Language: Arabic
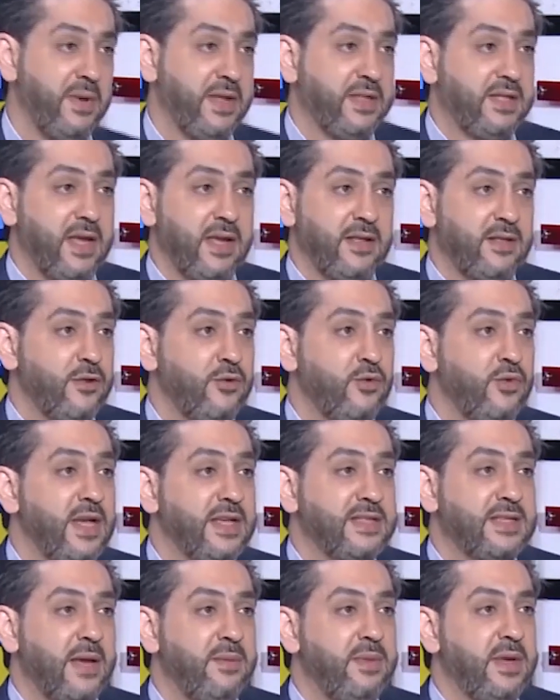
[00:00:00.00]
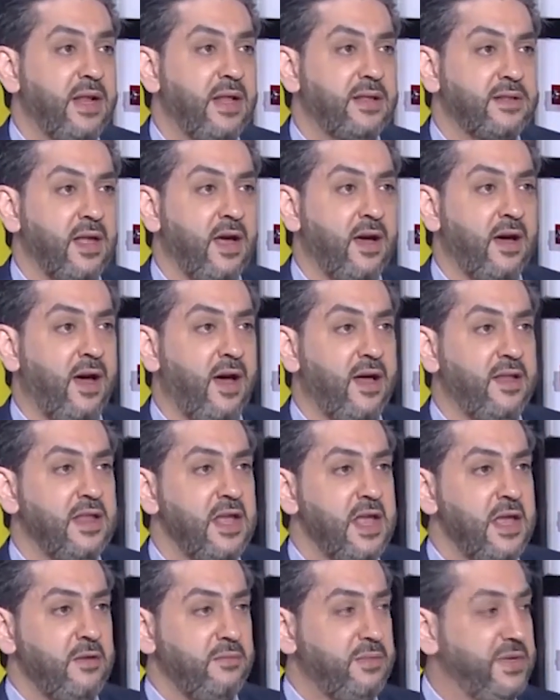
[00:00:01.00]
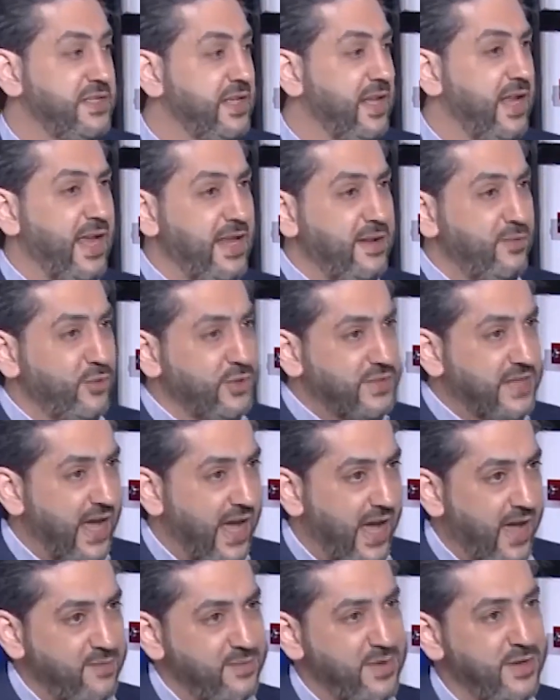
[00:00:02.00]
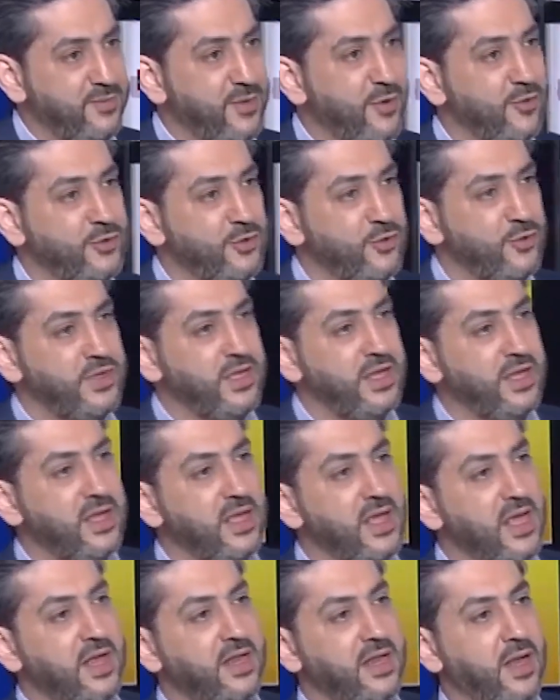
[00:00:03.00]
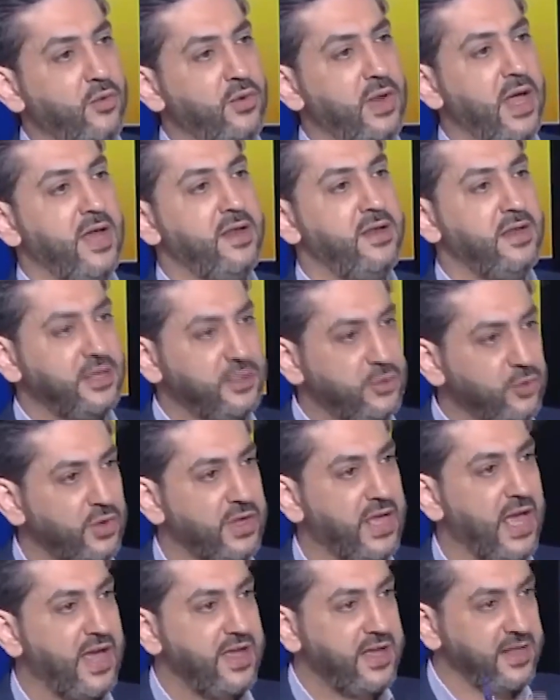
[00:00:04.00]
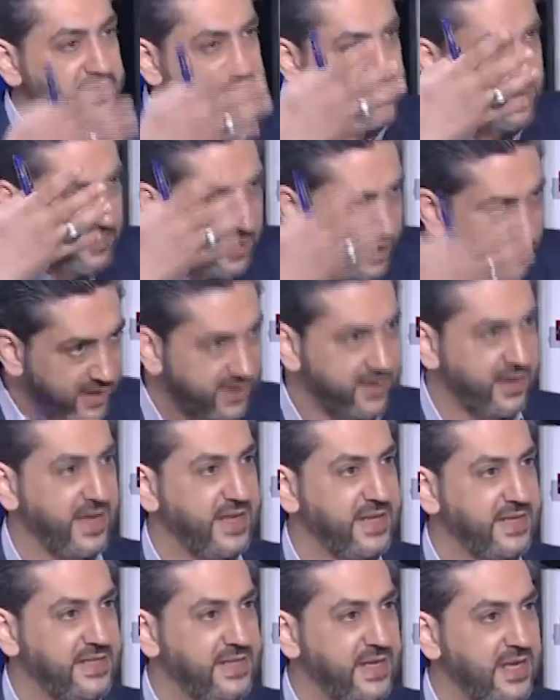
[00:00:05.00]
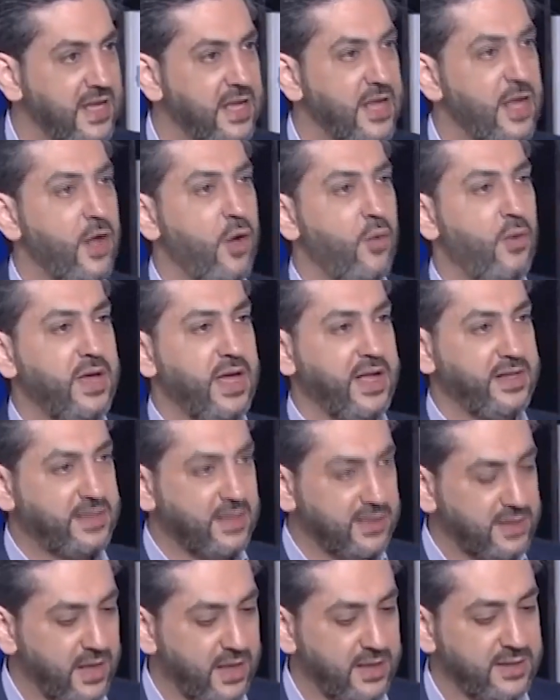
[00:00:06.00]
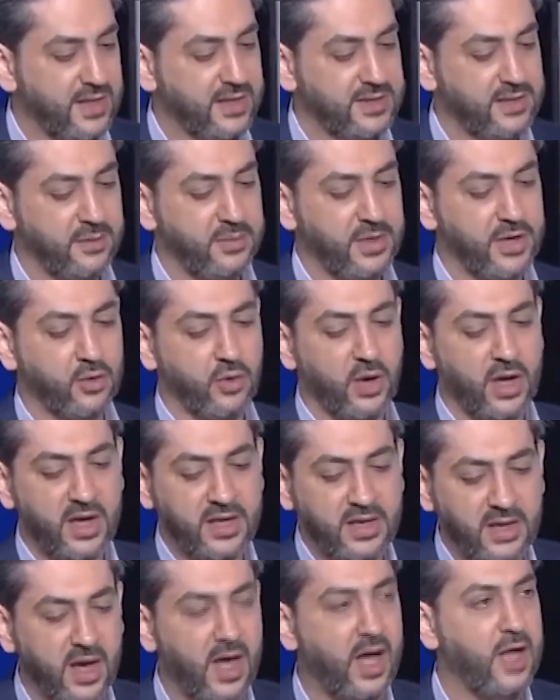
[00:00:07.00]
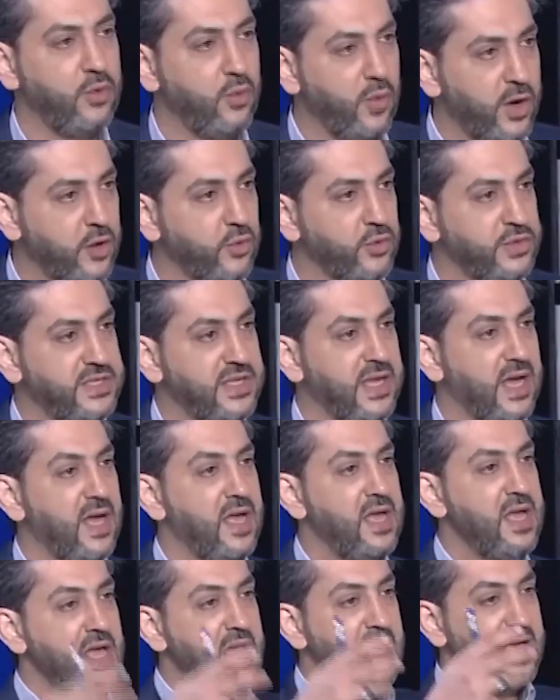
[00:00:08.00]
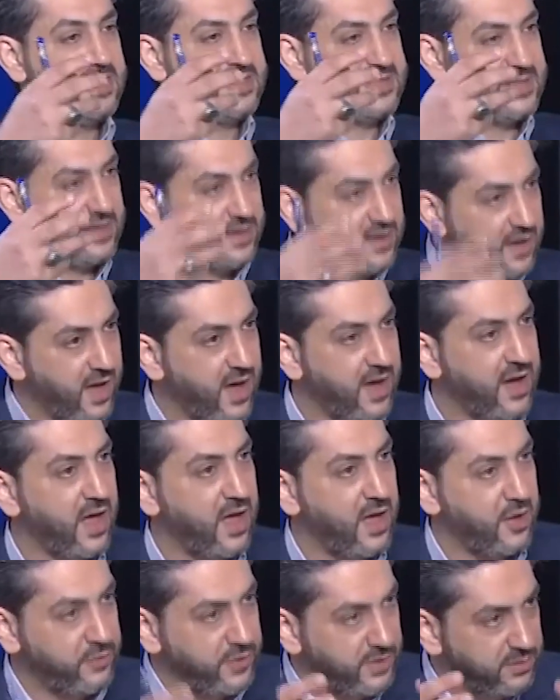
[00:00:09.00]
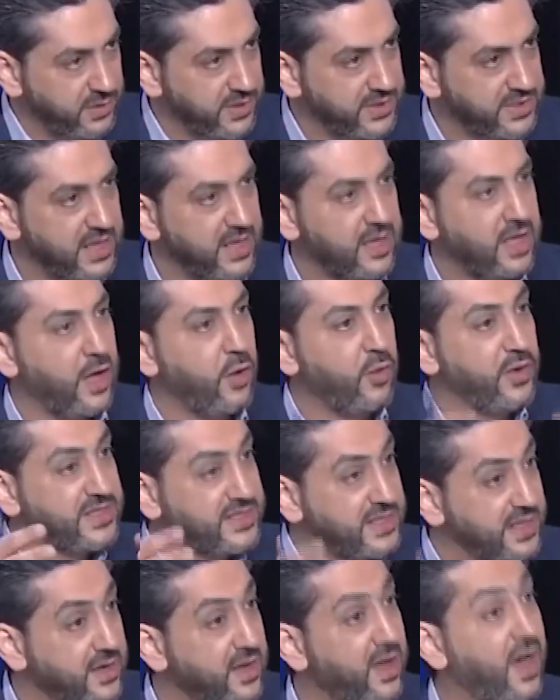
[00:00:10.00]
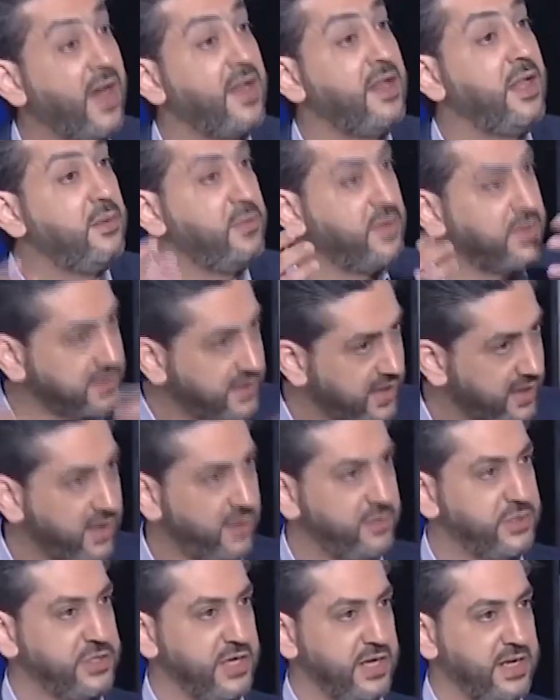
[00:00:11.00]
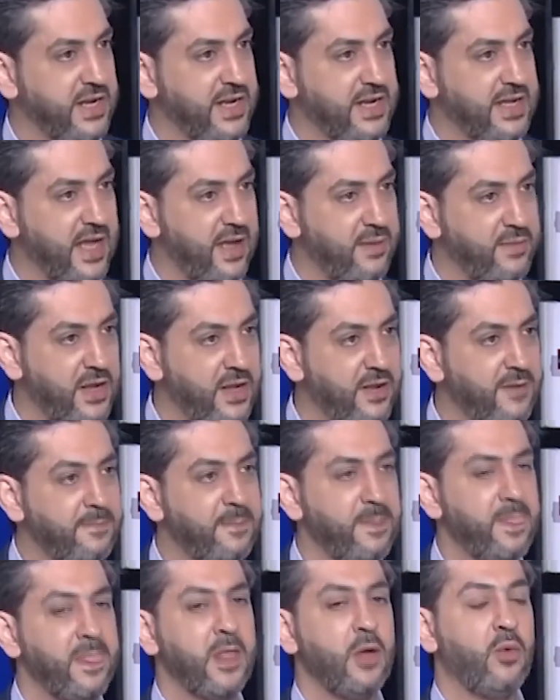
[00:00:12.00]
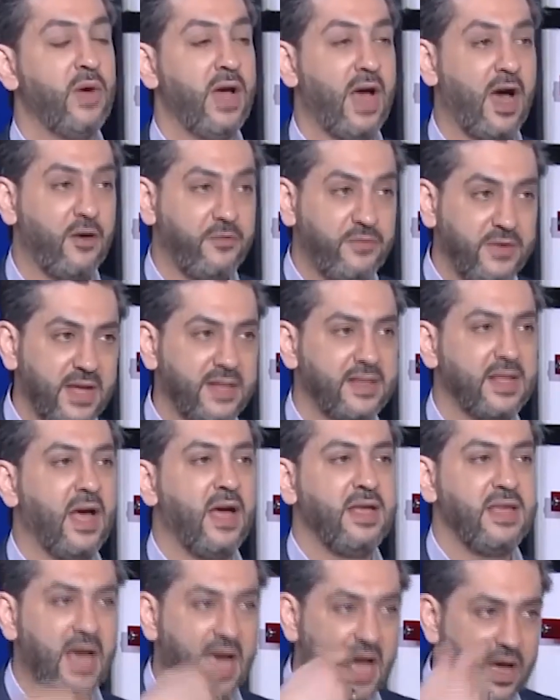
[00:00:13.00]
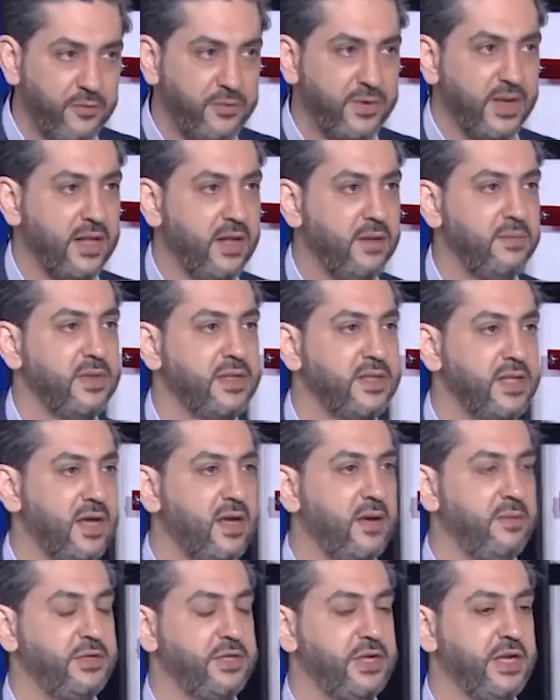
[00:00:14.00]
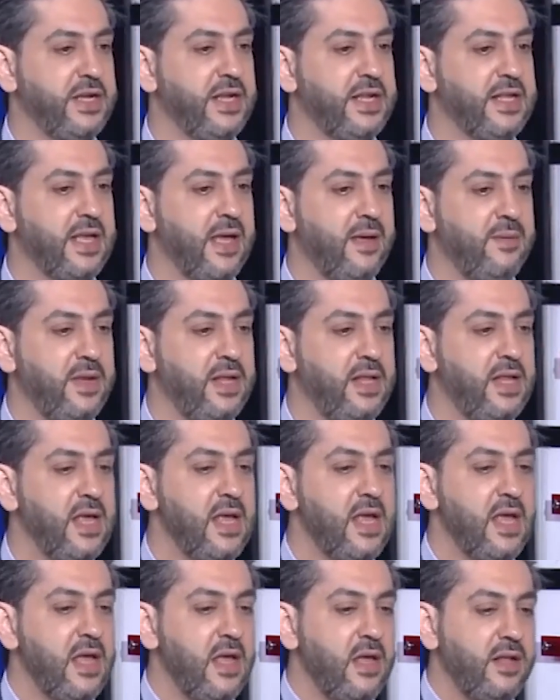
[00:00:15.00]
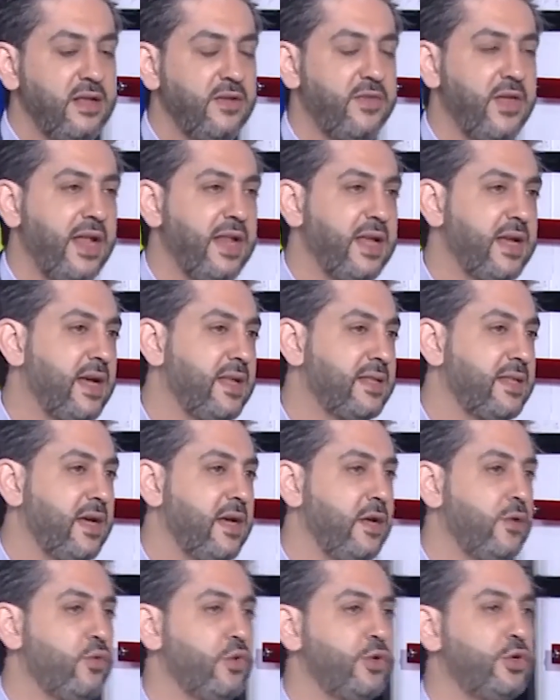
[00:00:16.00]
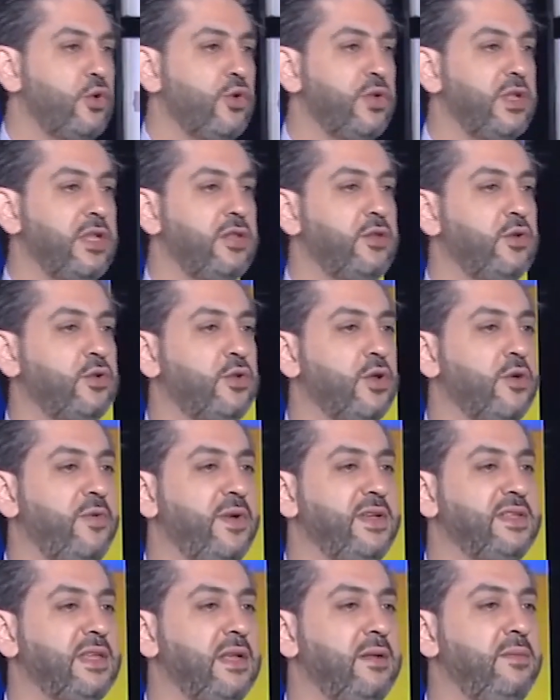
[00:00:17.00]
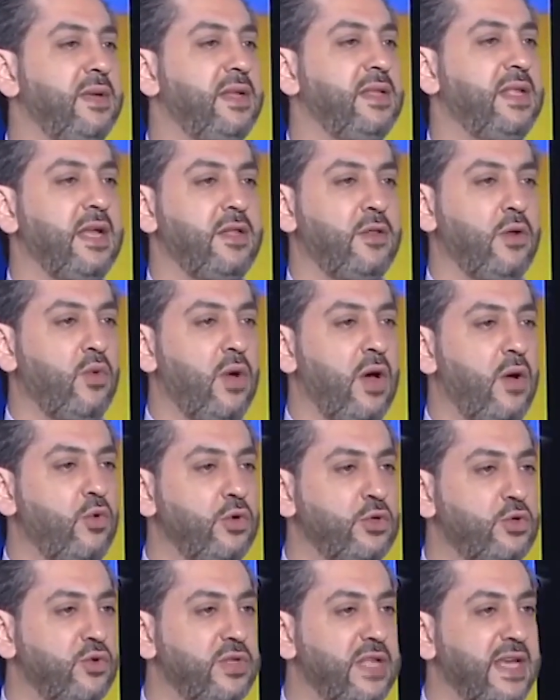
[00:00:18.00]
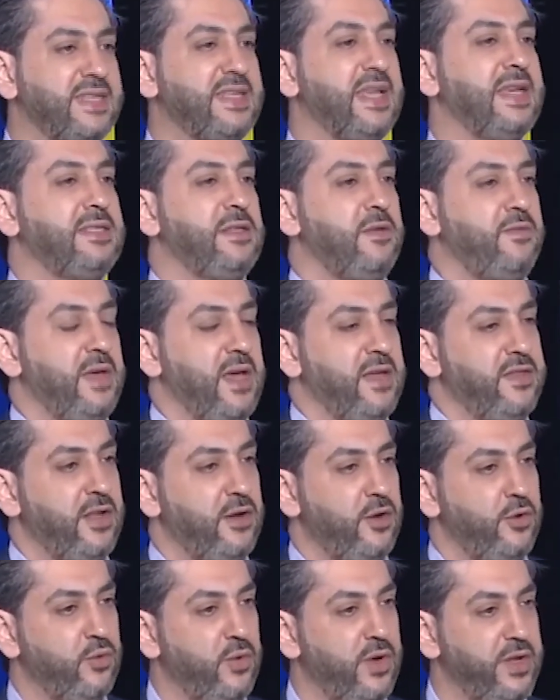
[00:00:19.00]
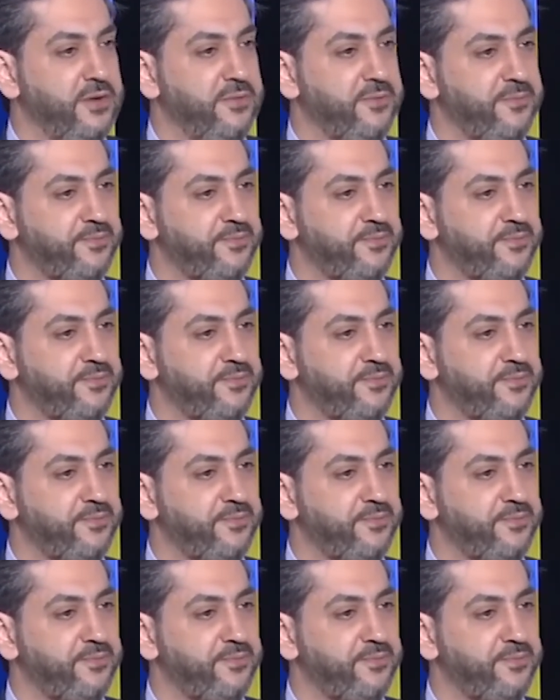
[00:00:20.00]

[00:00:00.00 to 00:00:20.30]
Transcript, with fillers: بعتقد انه يذهب الى طهران بظل هذه المزاحمه الموجوده لولا ان سوريا هي الطبق الرئيسي وتعتبرها ايران وروسيا استقرارها في المنطقه هو استقرار للمنطقه بشكل كامل وعافيتها هي عافيه للمنطقه بشكل كامل لذلك أعتقد وجود الدكتور فيصل مقداد هو وجود أساسي في هذا العنوان